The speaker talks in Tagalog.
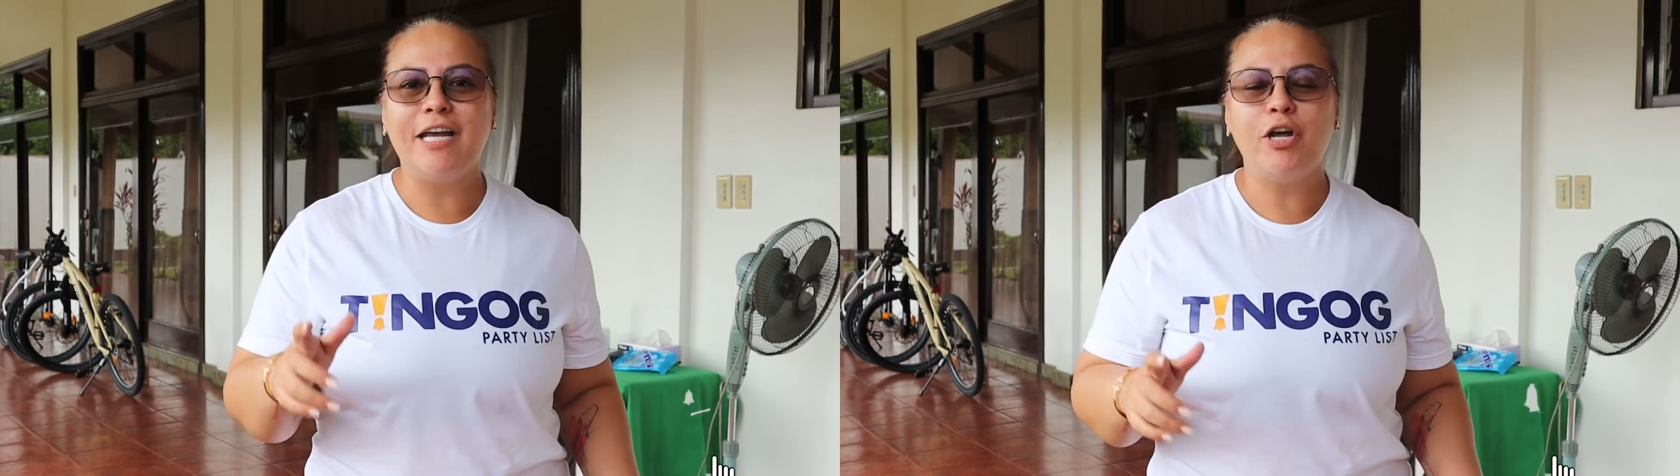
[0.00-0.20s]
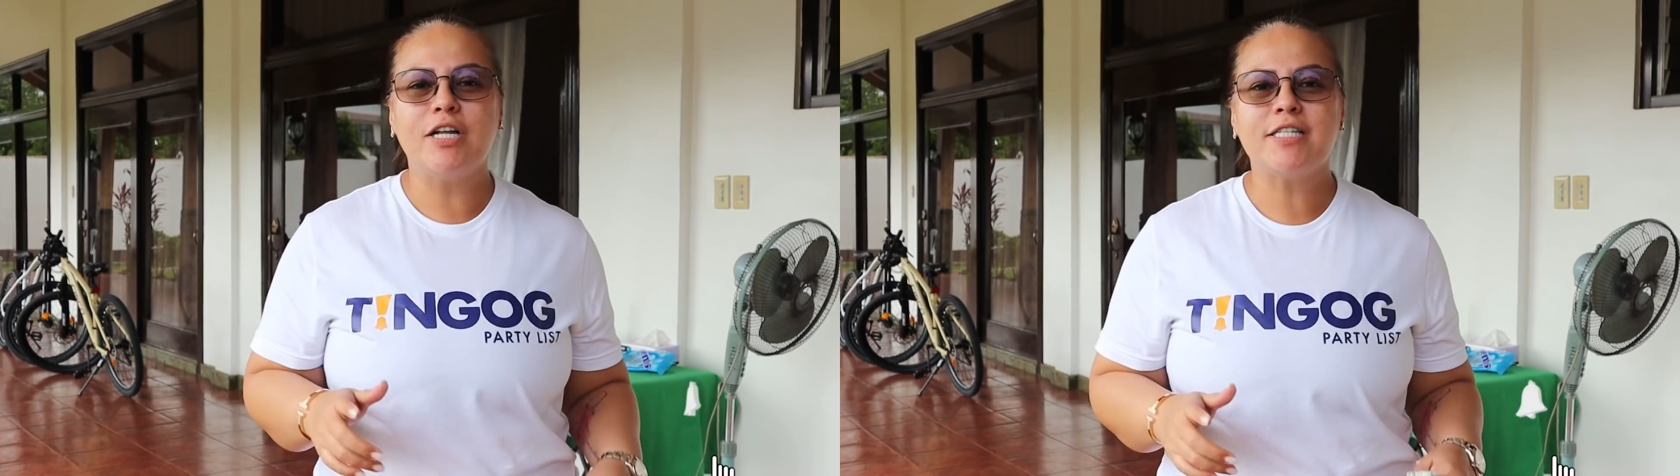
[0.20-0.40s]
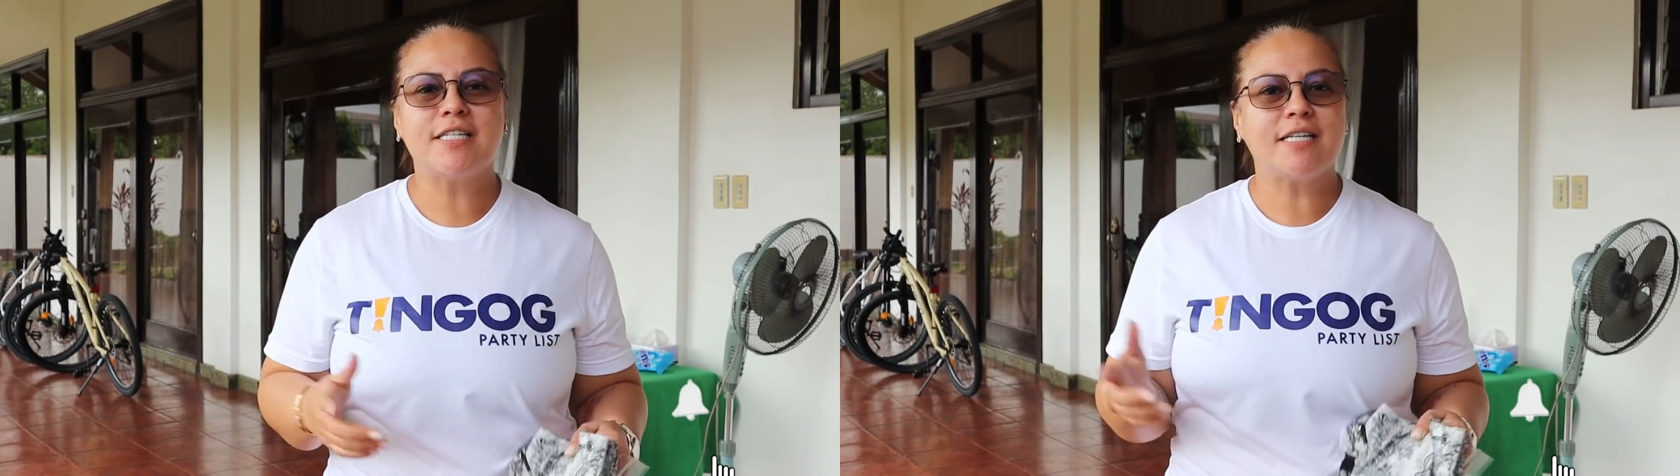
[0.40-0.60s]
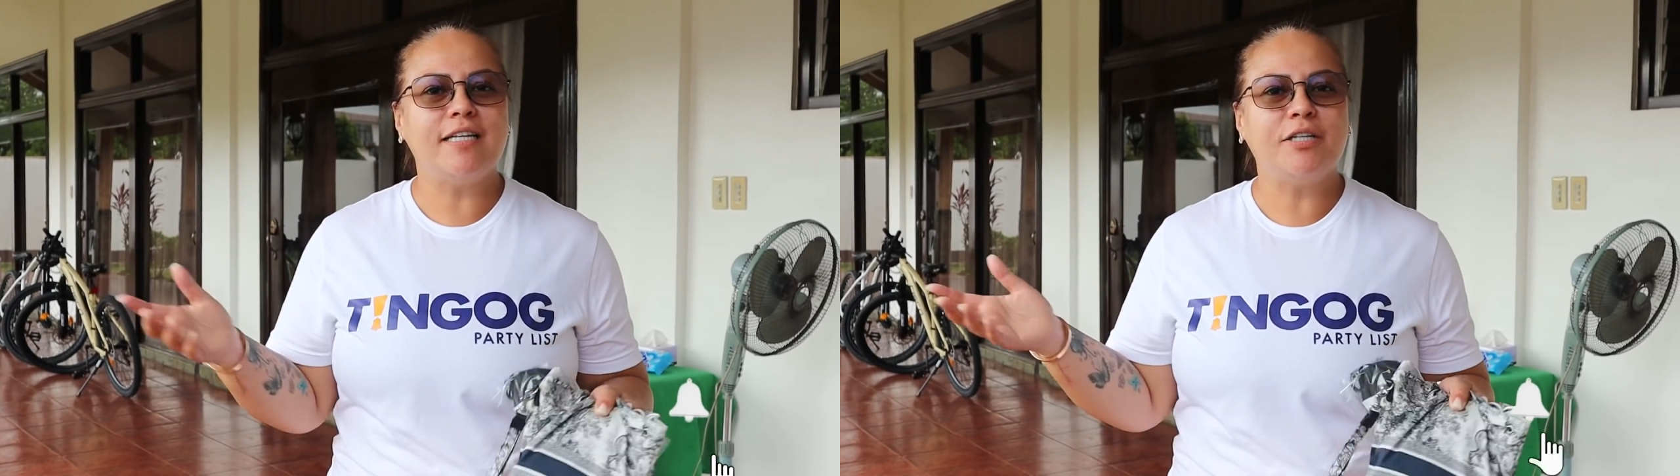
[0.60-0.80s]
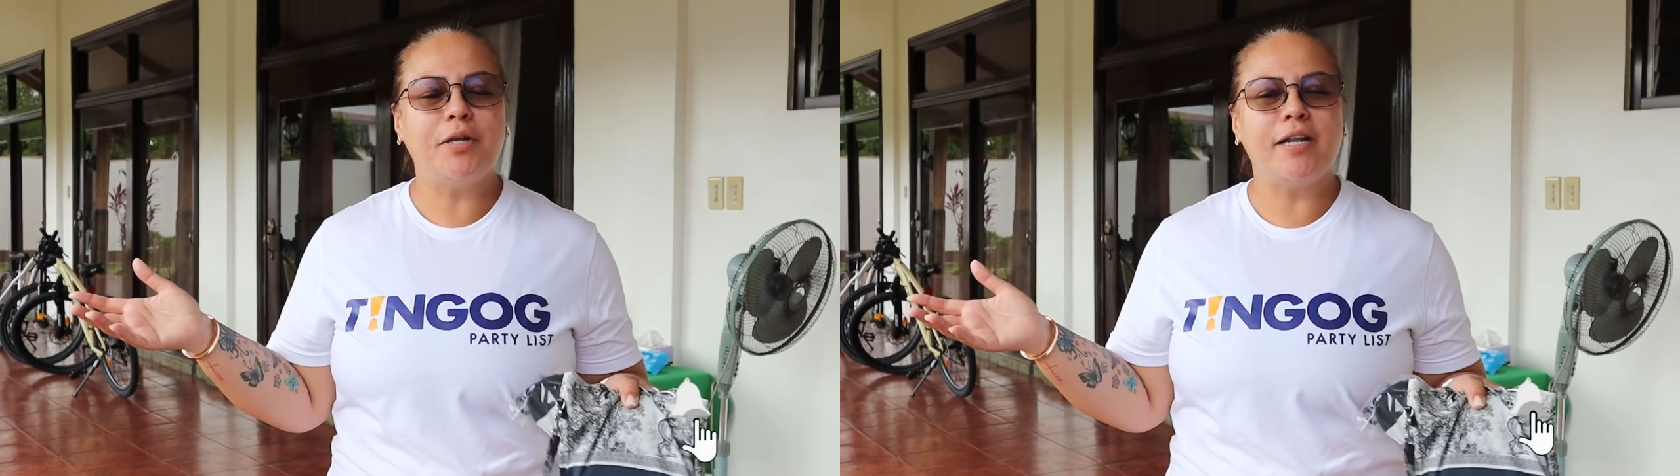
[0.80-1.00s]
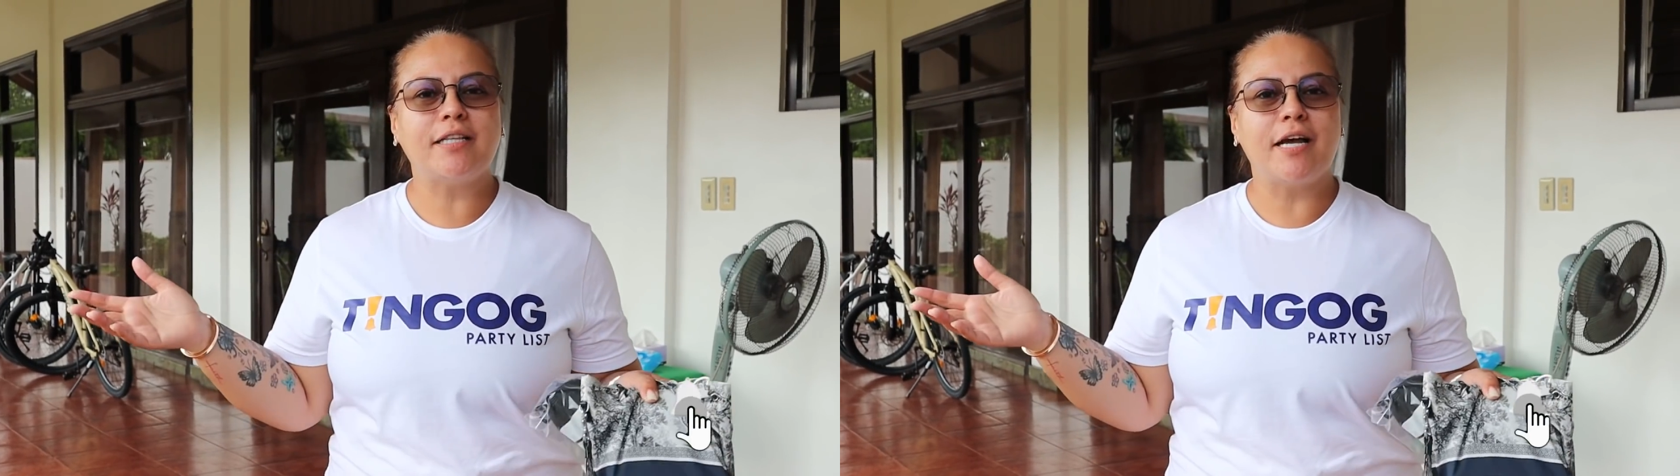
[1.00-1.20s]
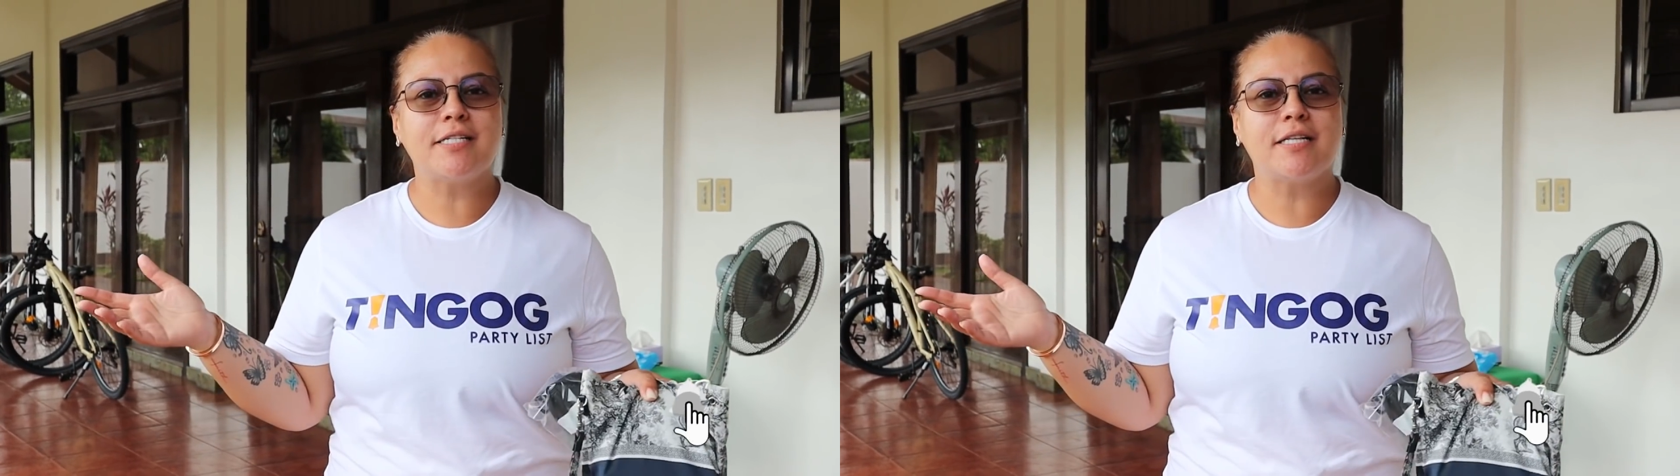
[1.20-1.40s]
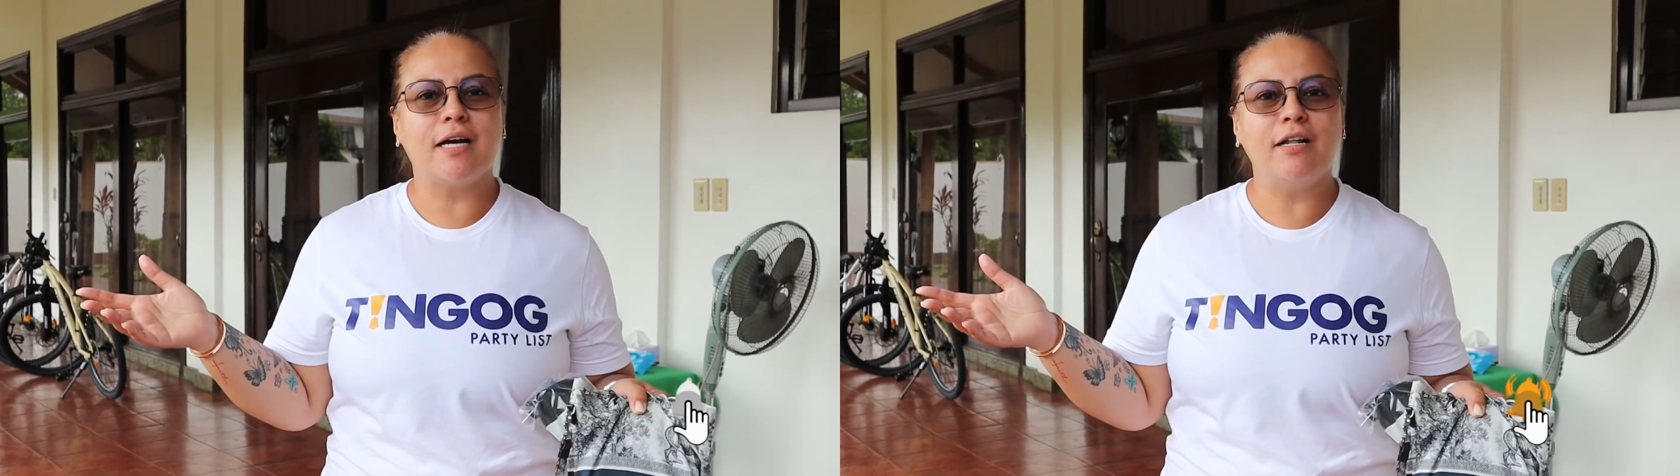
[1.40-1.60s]
Ngayon, since nandito na rin tayo
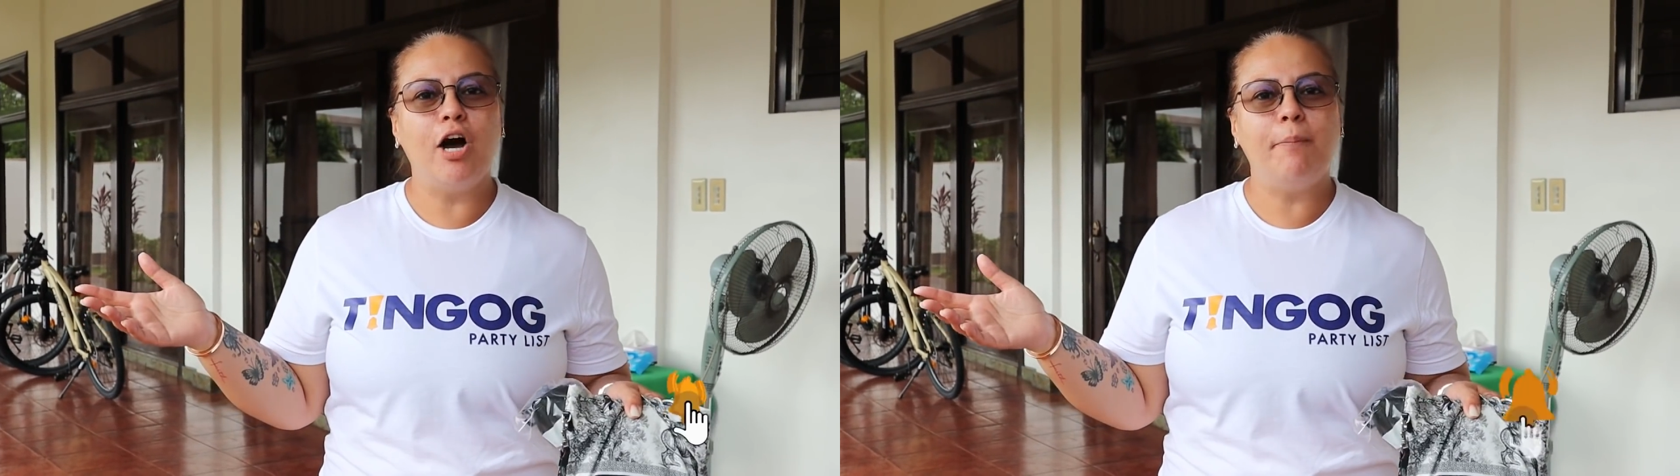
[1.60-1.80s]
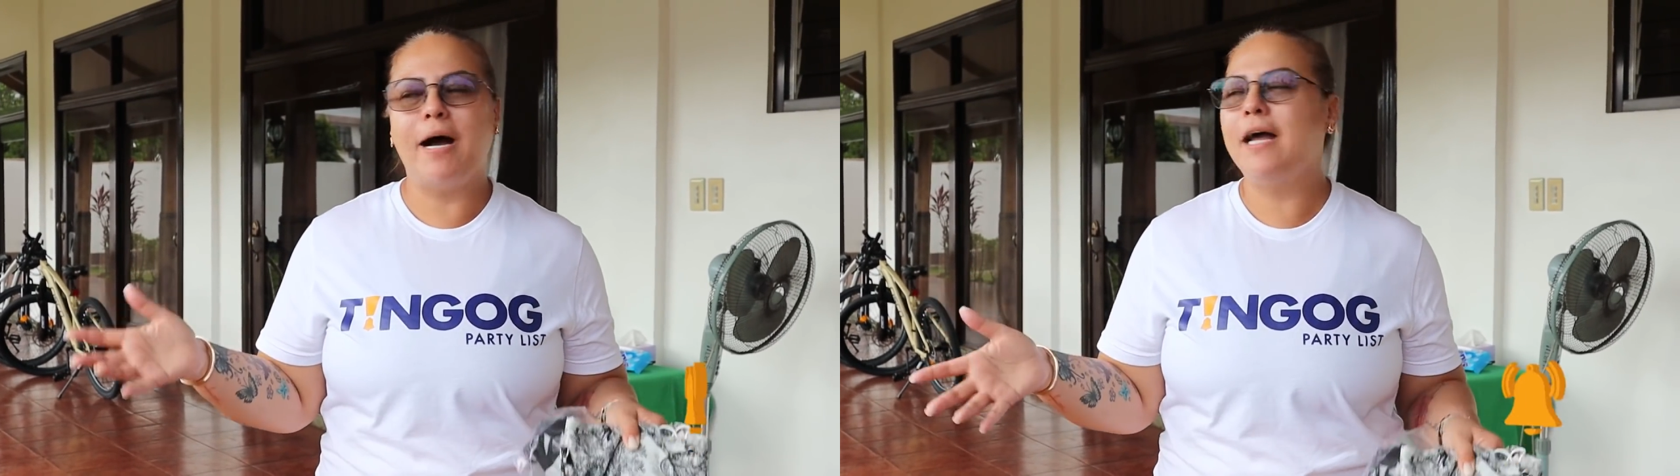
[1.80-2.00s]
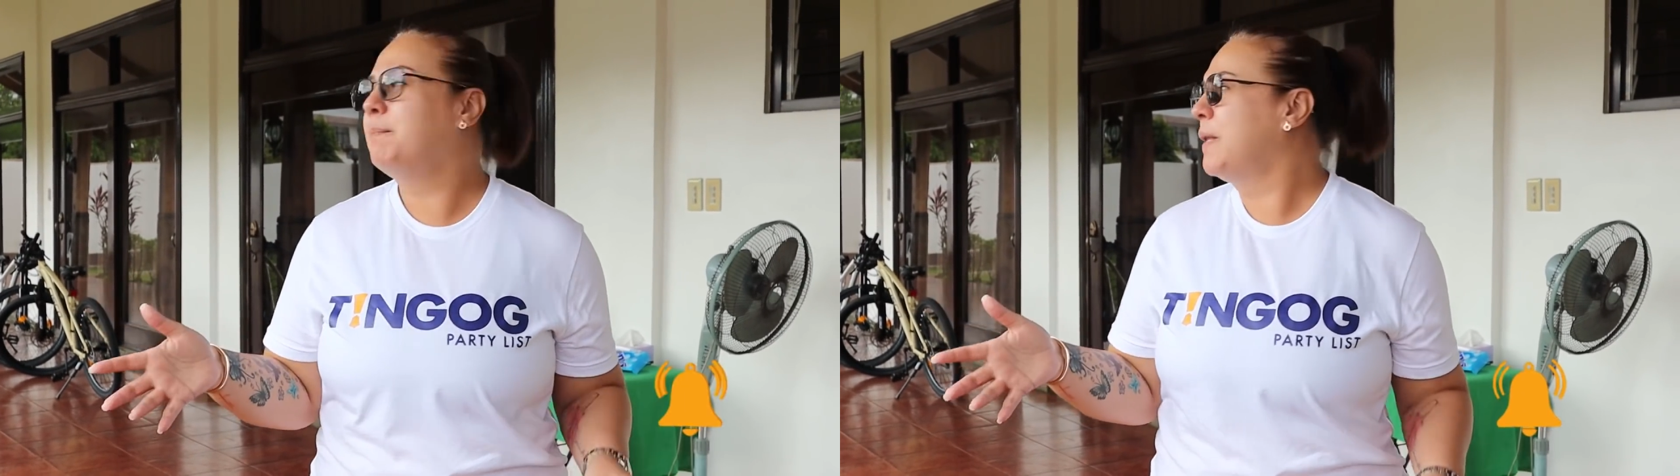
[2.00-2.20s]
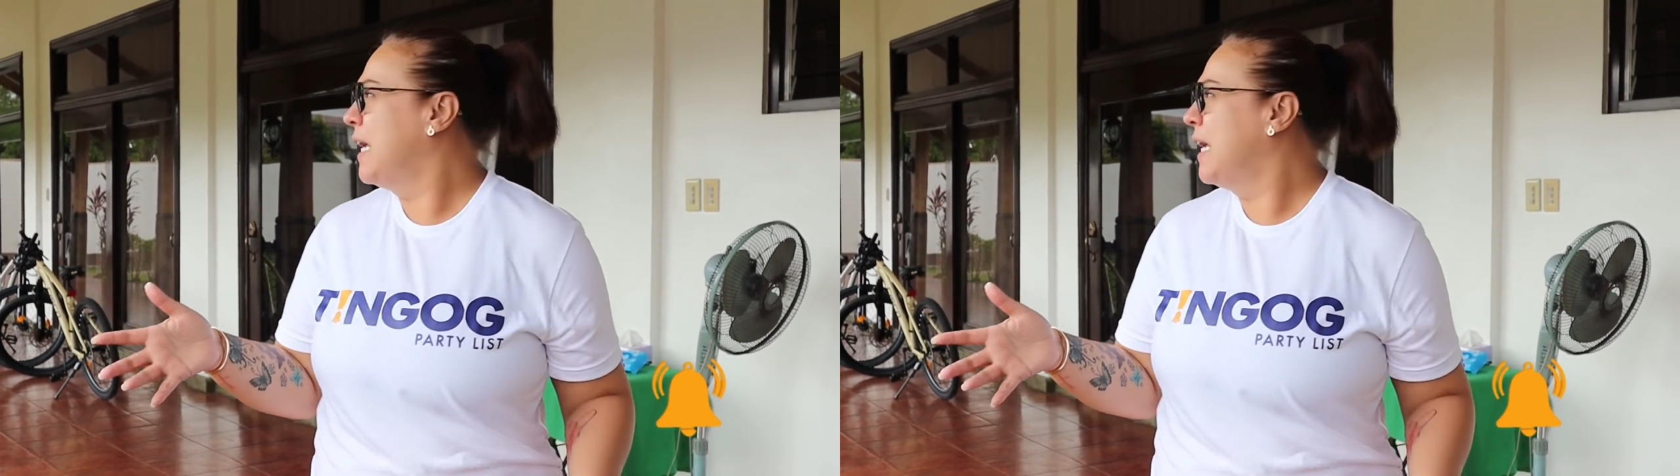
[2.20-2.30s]
sa Tacloban,